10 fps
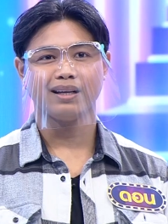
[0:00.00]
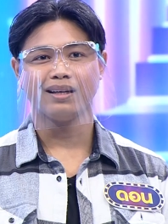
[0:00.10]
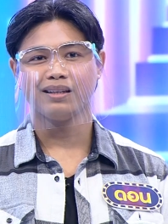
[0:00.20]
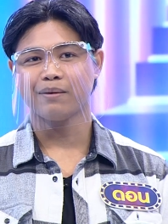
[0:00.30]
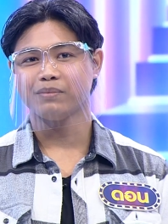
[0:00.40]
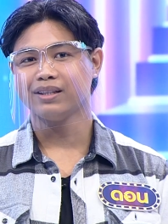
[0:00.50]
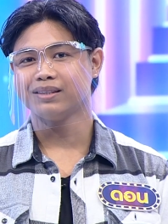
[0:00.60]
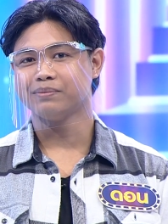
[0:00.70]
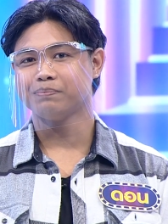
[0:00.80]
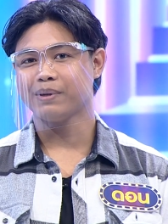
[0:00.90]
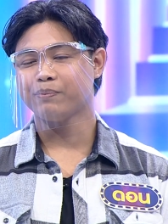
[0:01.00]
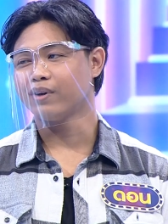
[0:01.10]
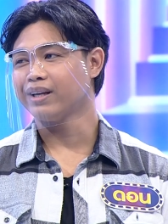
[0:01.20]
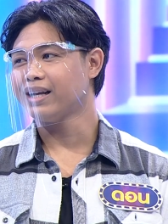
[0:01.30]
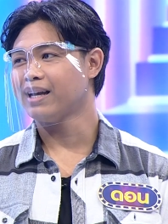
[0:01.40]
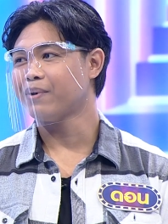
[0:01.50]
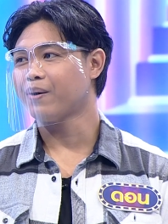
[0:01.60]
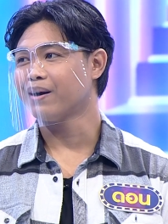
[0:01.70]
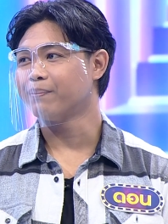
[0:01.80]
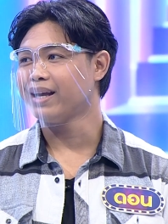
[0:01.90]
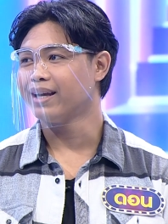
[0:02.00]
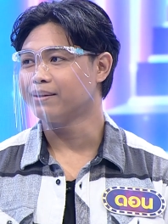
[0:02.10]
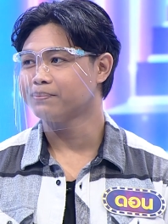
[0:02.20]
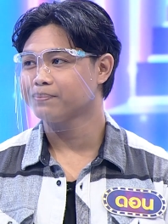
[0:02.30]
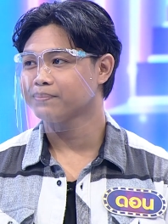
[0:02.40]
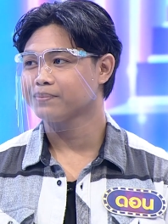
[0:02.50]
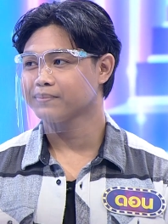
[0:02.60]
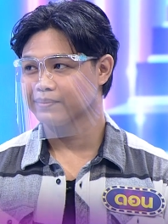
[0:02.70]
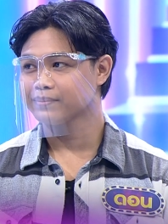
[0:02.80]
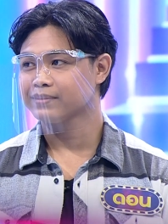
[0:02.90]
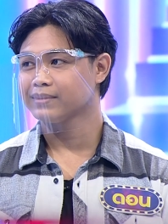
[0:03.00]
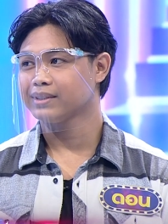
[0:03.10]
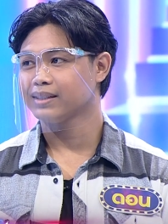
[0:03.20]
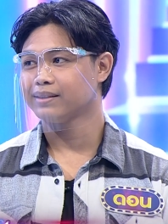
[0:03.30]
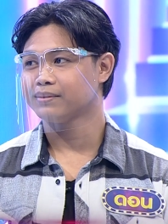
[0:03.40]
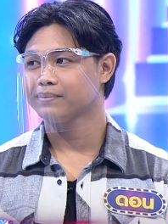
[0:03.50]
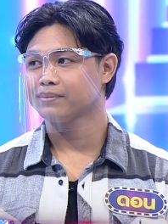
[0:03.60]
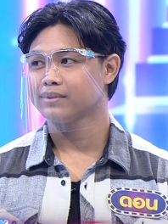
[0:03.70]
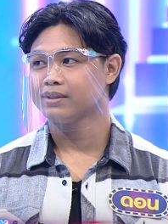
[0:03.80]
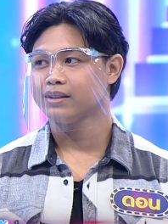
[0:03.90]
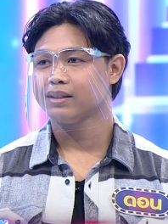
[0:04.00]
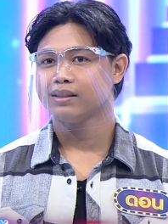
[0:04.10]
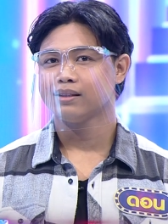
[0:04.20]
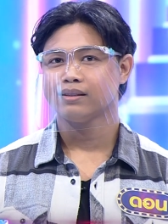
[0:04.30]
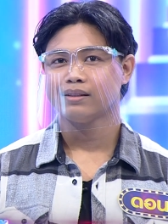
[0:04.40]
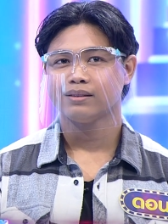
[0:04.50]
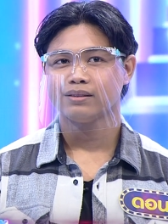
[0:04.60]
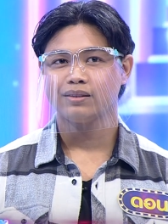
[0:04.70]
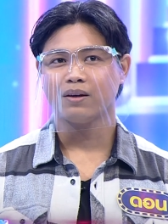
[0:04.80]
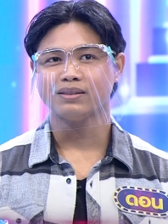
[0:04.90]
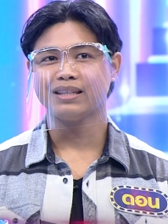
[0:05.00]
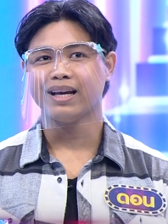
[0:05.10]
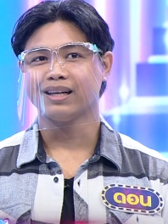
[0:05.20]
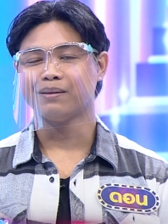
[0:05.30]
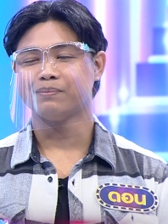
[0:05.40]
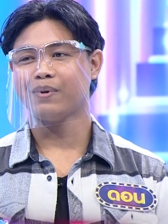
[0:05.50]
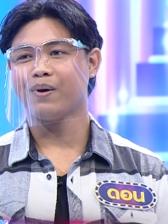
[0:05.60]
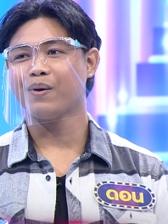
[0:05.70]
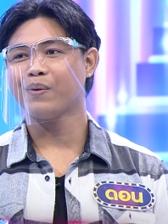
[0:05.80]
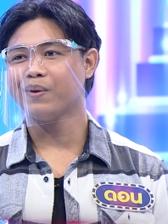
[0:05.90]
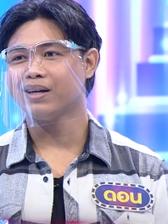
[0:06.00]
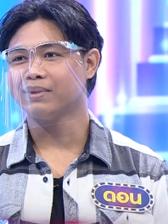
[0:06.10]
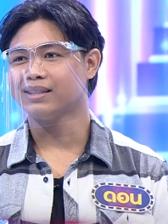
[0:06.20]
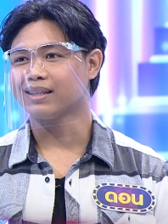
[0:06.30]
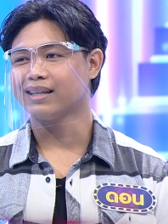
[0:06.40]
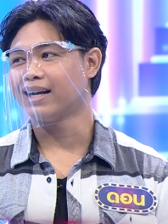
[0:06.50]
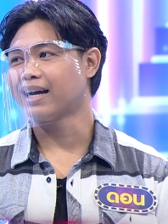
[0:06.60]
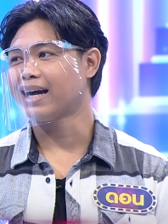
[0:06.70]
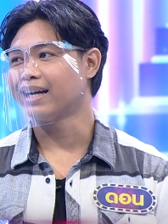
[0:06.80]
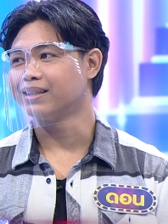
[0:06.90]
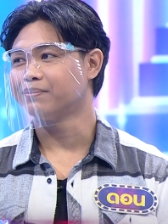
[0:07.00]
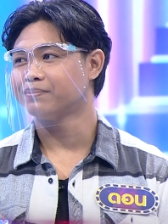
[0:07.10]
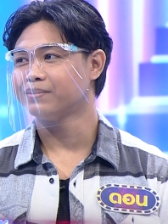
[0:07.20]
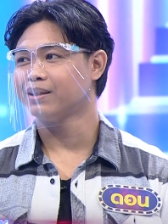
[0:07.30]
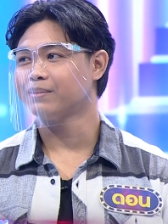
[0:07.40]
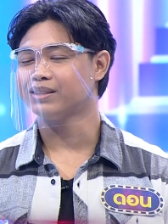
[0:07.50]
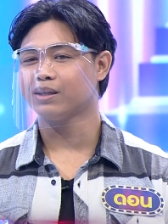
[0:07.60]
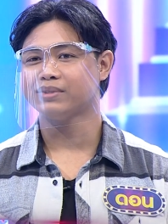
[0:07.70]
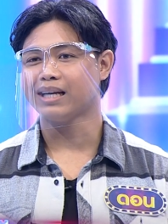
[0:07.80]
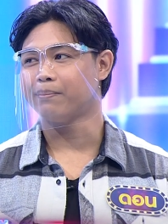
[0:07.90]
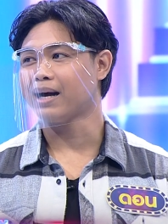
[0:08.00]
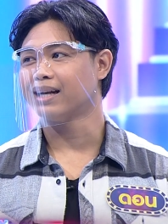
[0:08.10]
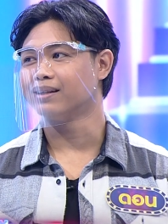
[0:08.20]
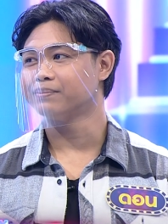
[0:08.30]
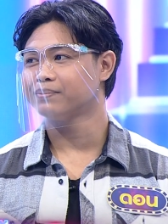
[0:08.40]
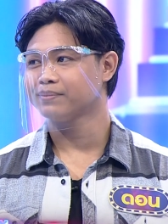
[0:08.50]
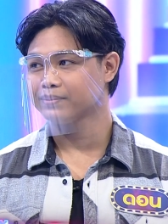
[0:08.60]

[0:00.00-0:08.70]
อ่า นำเงินไปปลดหนี้ให้พ่อกับแม่ครับ เป็นหนี้อยู่เยอะไหมสองแสนครับ พ่อกู้เงินมาจากธนาคารครับ เพื่อมาซ่อมแซมบ้านครับ